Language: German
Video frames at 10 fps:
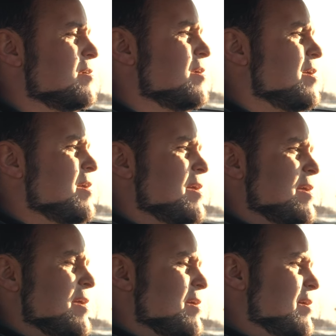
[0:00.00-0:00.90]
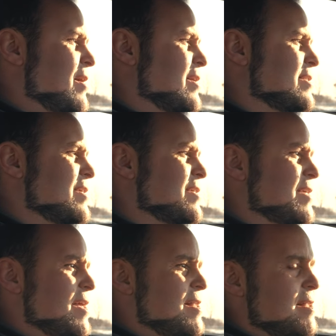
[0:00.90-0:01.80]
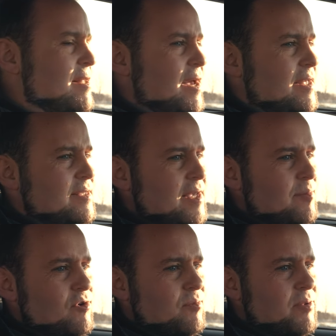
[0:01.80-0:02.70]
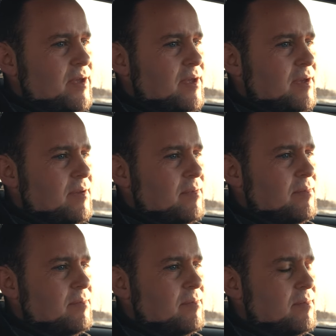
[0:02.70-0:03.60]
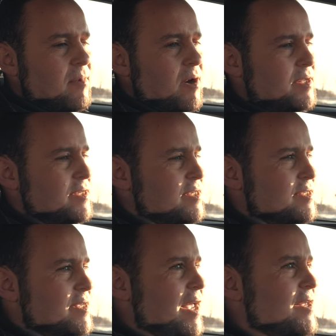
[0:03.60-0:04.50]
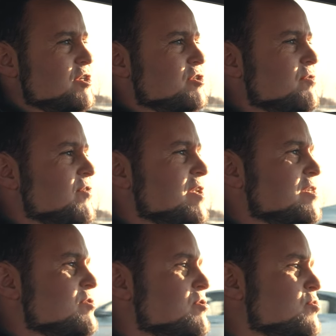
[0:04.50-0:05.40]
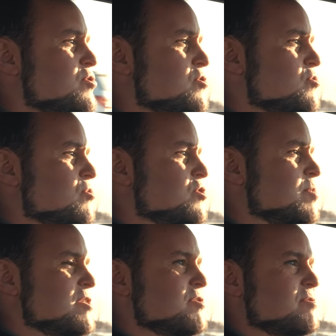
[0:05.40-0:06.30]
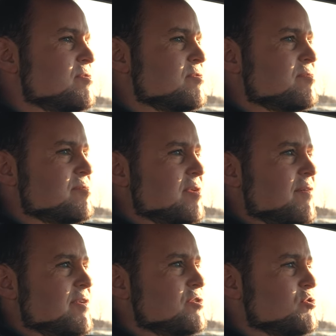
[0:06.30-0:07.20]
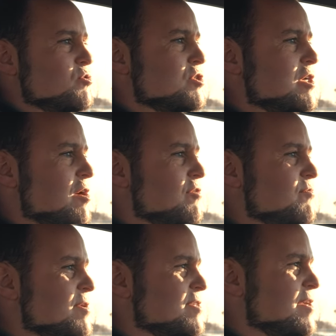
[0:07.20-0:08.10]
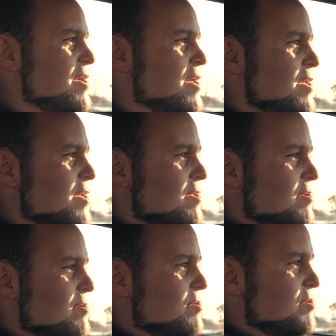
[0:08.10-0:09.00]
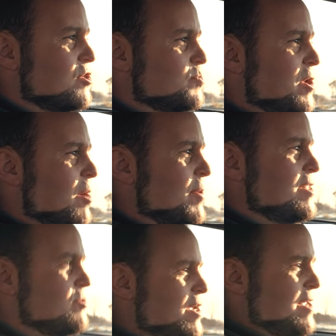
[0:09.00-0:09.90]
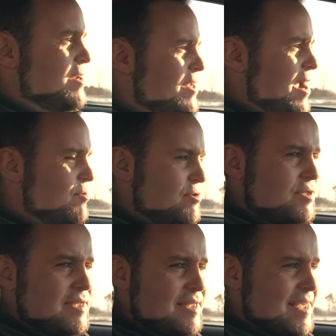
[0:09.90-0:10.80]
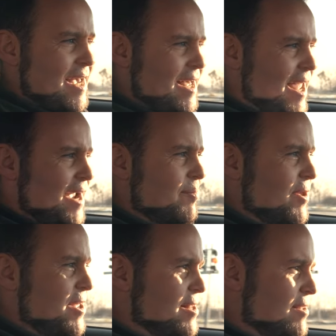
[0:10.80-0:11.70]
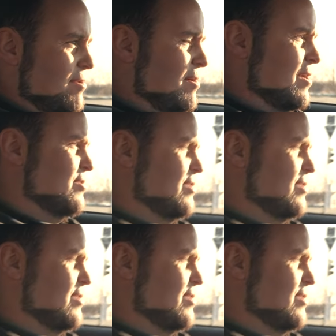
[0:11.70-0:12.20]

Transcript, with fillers: Mhm. Ja, CSL 1er M-Coupé, Oh, das ist eigentlich so vieles so zwischendurch, was so, ja, was so durchgelaufen ist. Ja. Ne? Ich bin aber jetzt auch keiner, der Autos sehr lange behält. Ne? Also mhm.